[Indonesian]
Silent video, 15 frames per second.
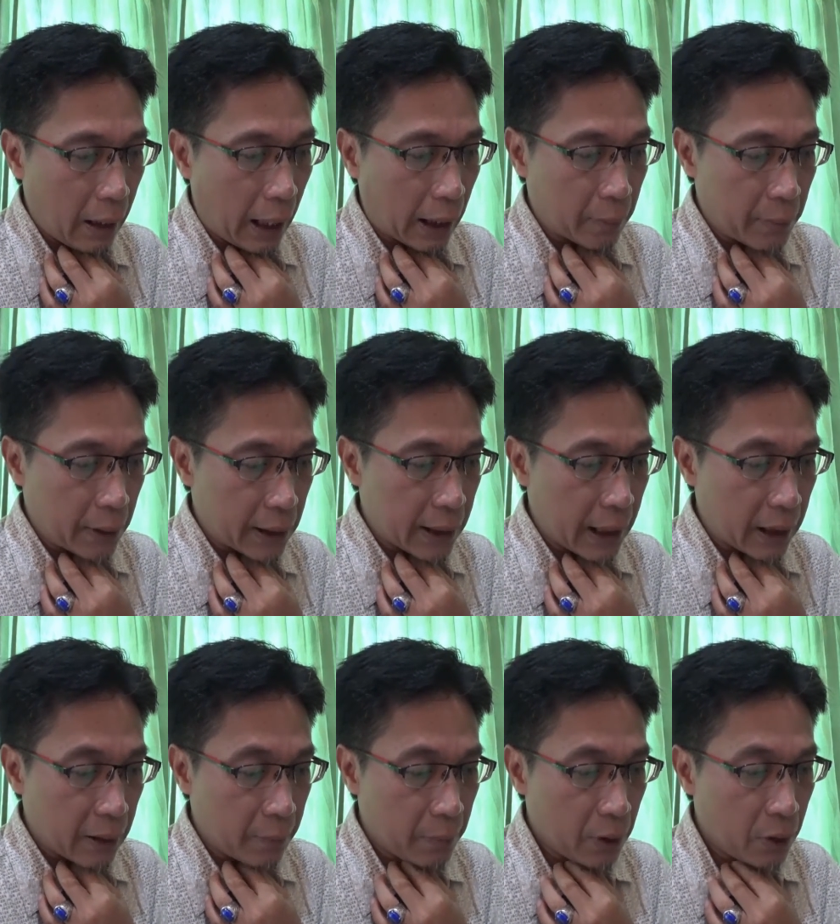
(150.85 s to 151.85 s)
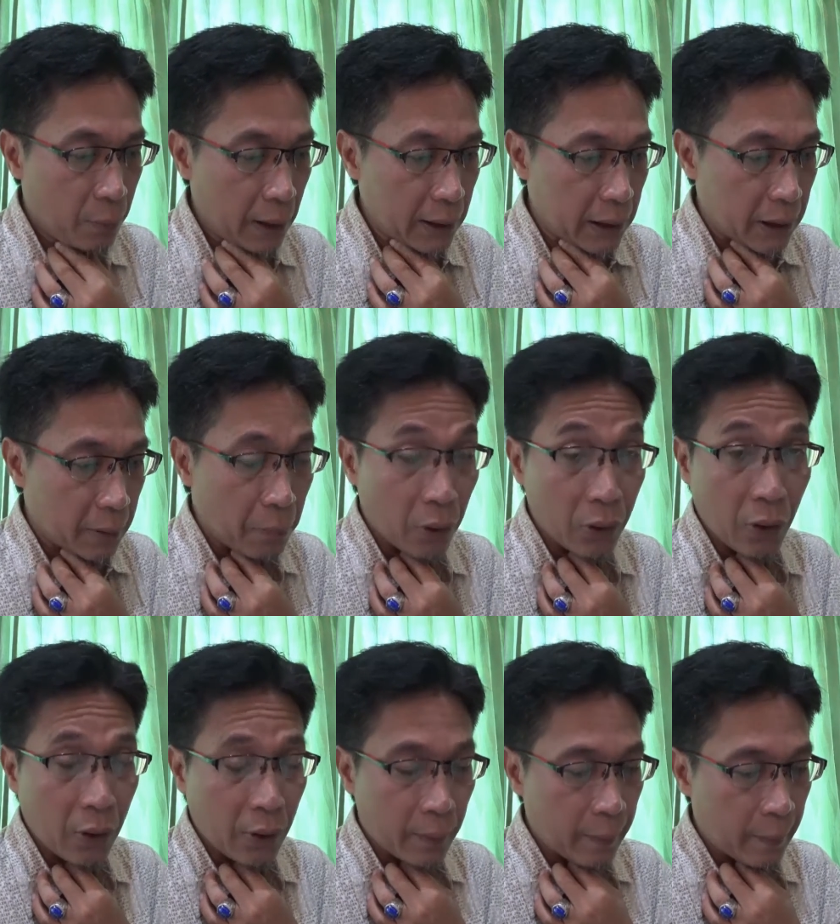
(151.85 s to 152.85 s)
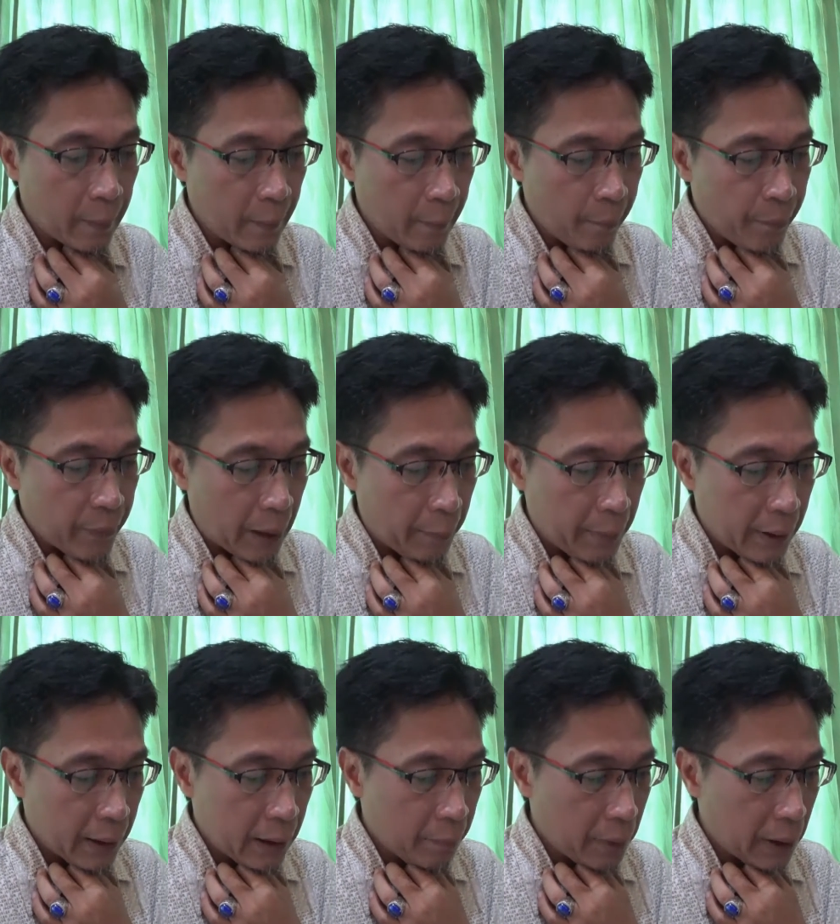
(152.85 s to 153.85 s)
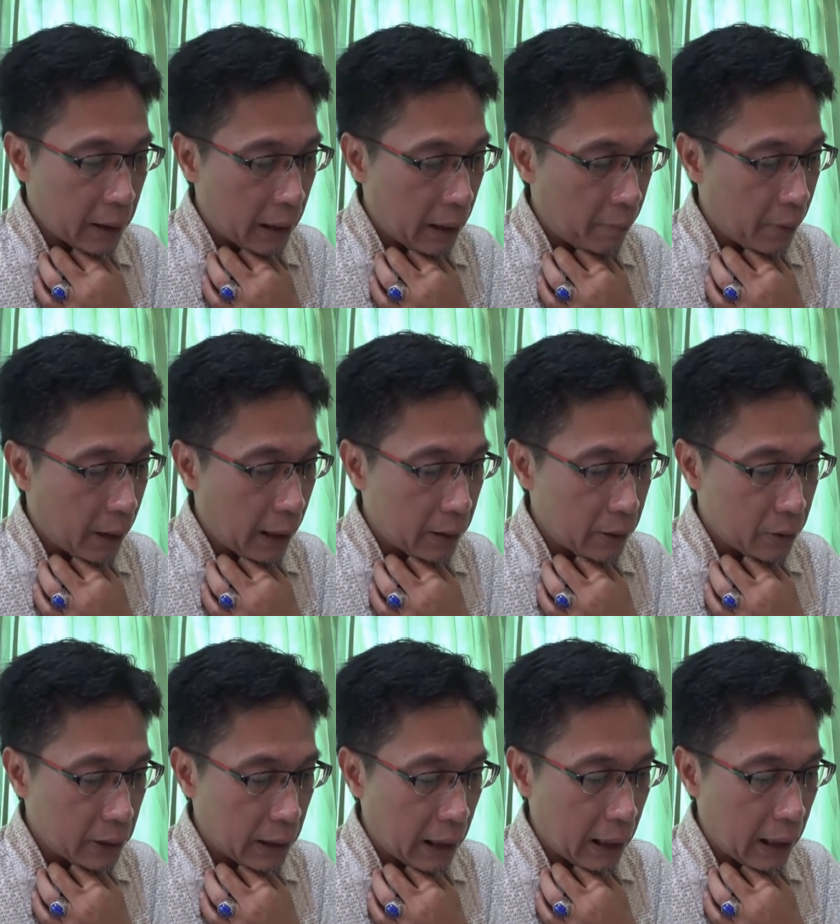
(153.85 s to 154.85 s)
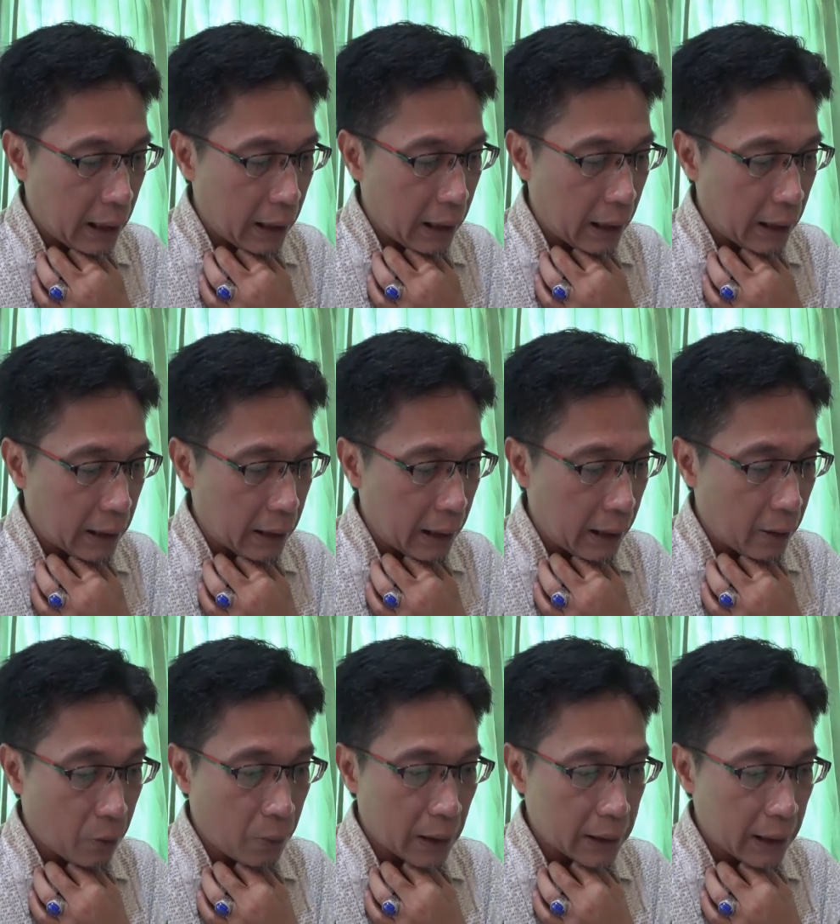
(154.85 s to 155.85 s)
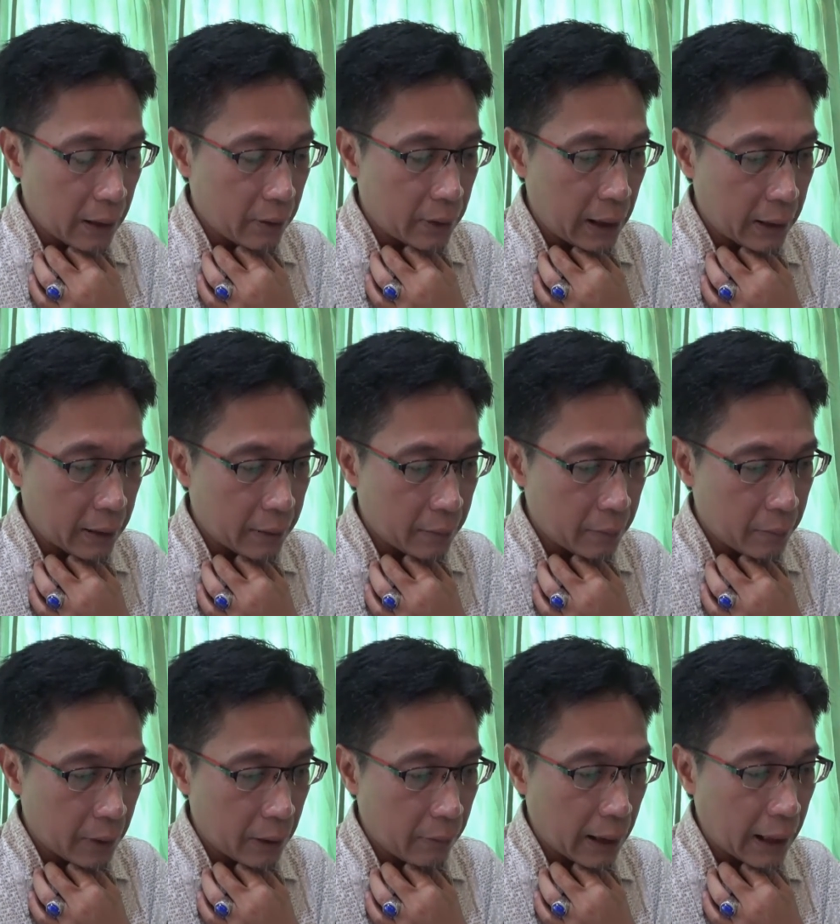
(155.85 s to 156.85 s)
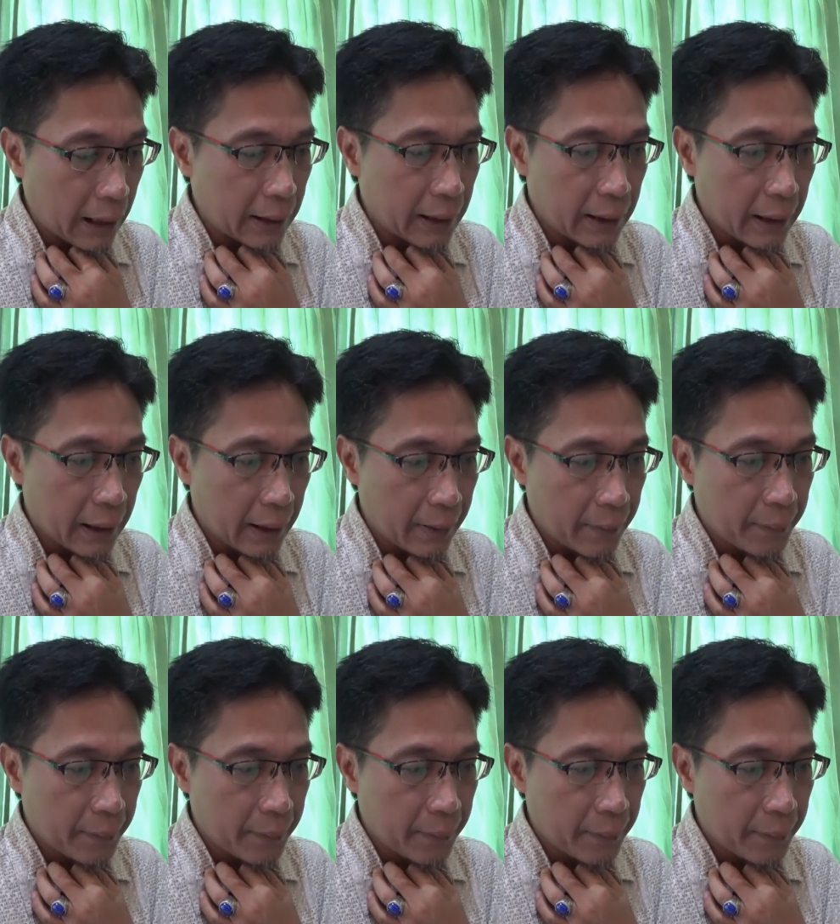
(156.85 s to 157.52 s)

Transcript: administratif itu pasti dipotong tapi tetap kita mengajunya adalah ruas kalau yang kewenangan kita